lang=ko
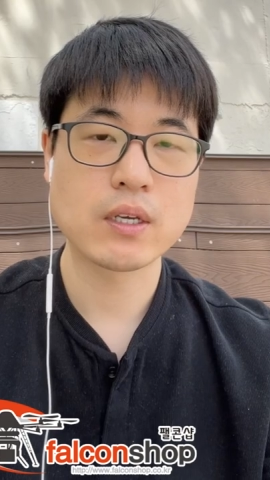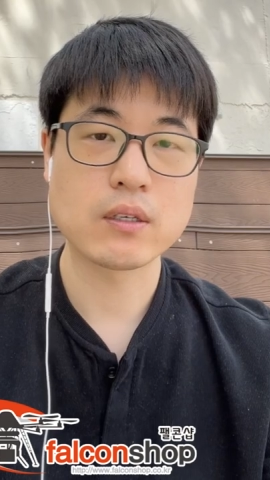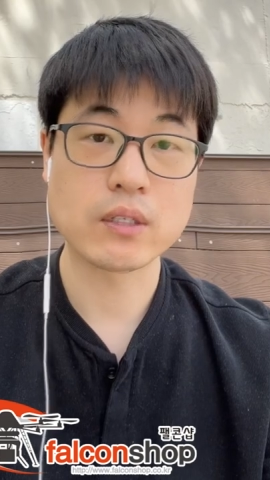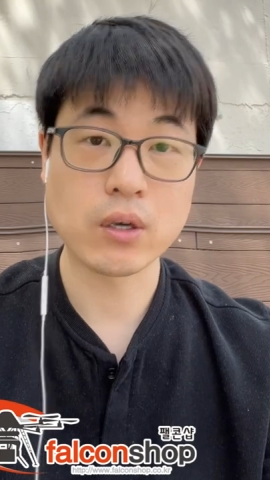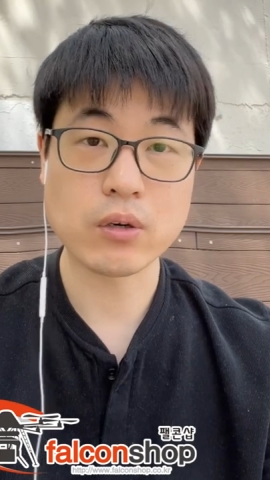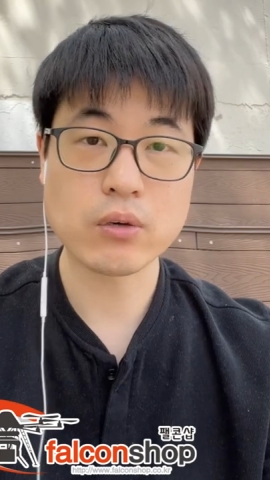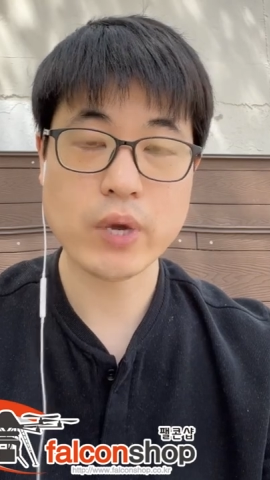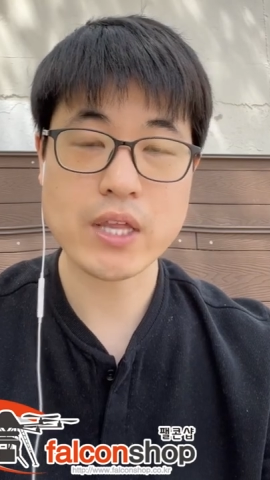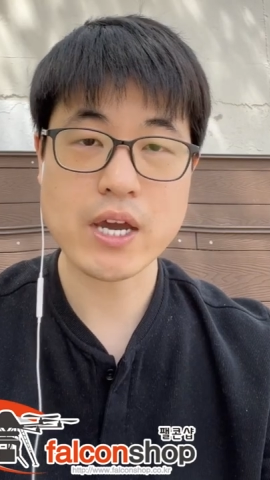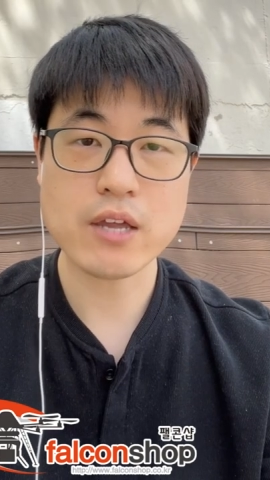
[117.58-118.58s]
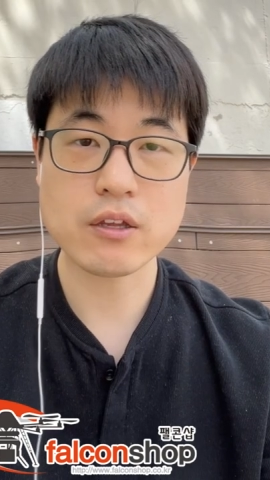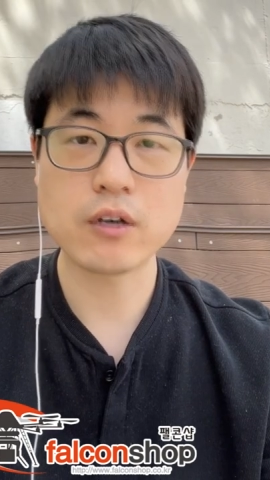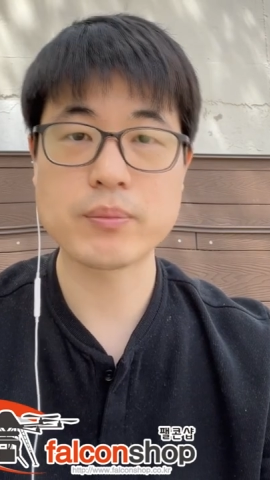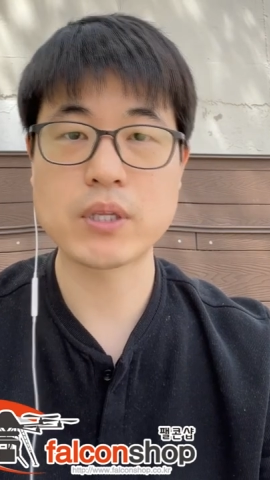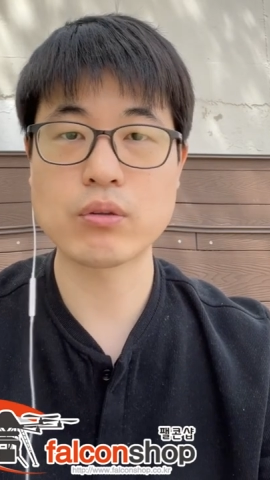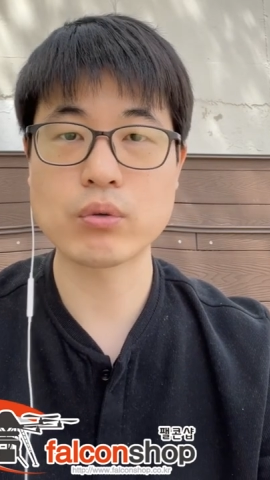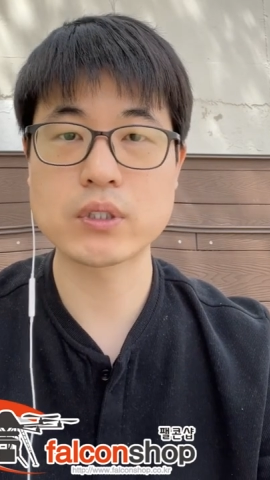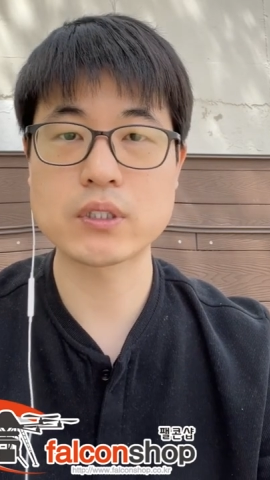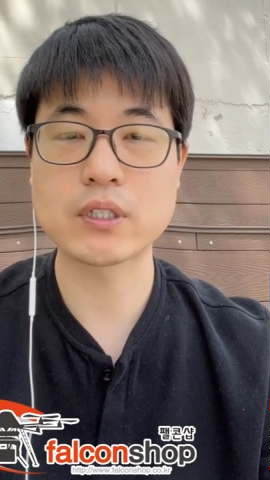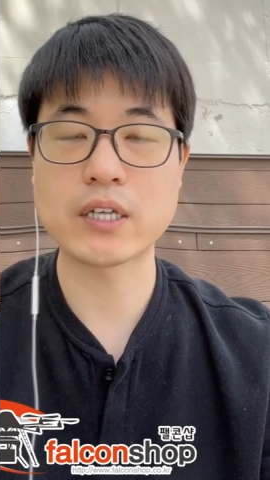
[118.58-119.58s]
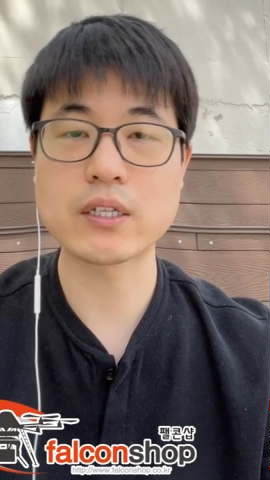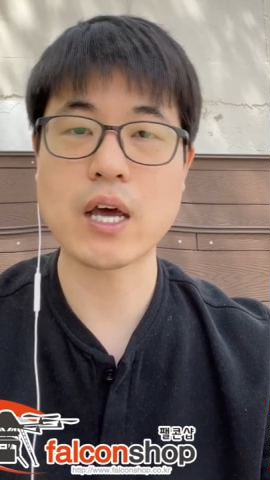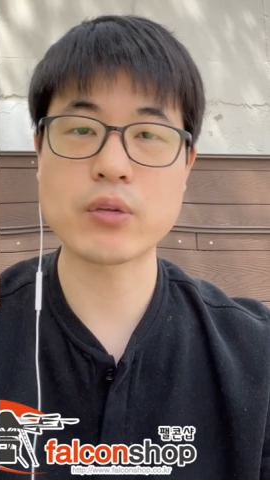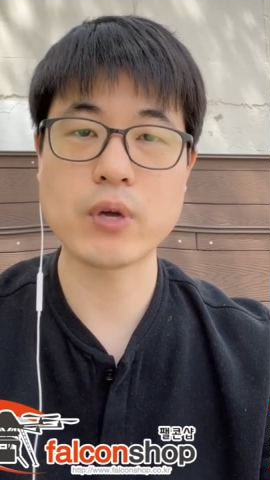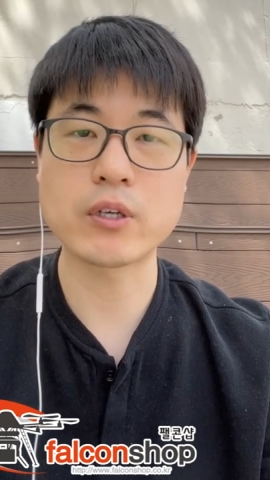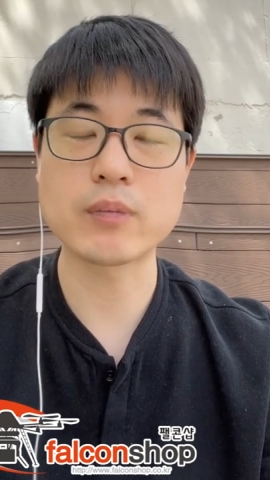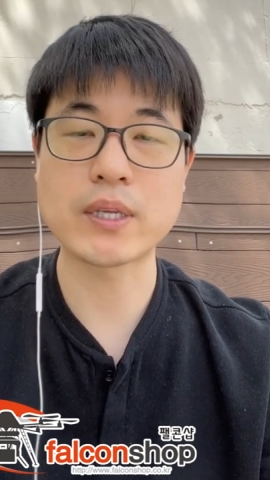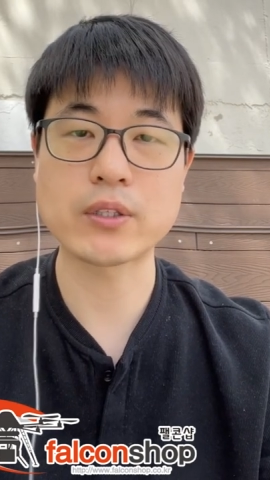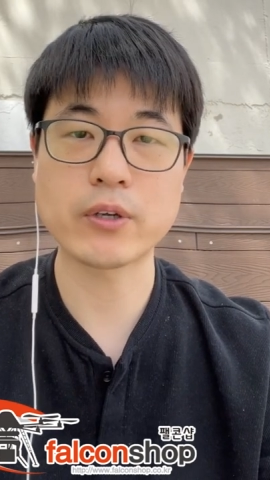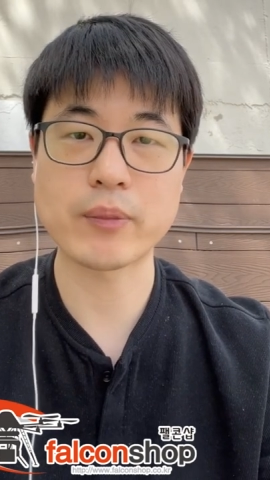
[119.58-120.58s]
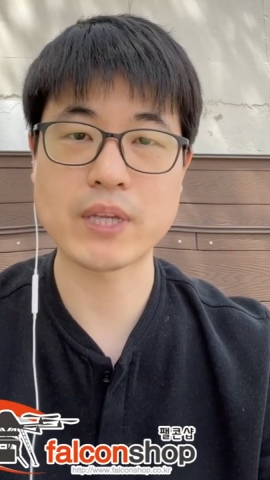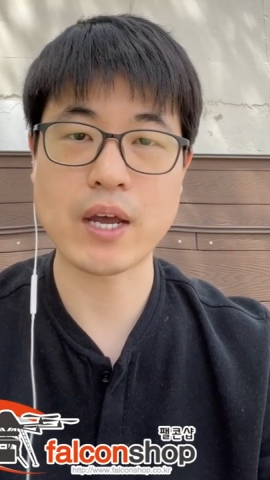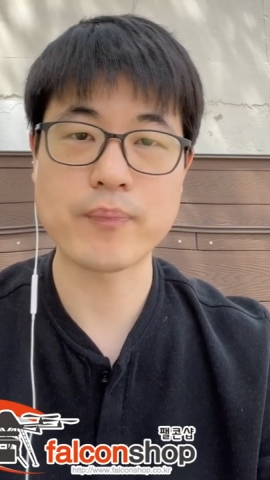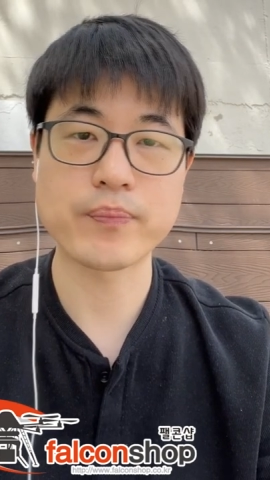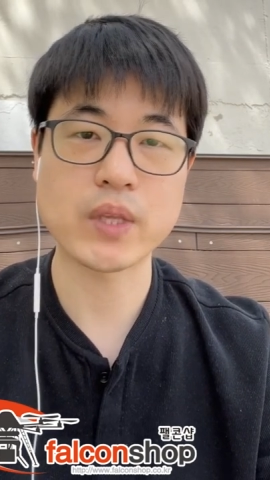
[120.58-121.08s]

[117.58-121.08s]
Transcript: 어, 여러 회사에서 픽소크라는 하드웨어를 만들어냅니다.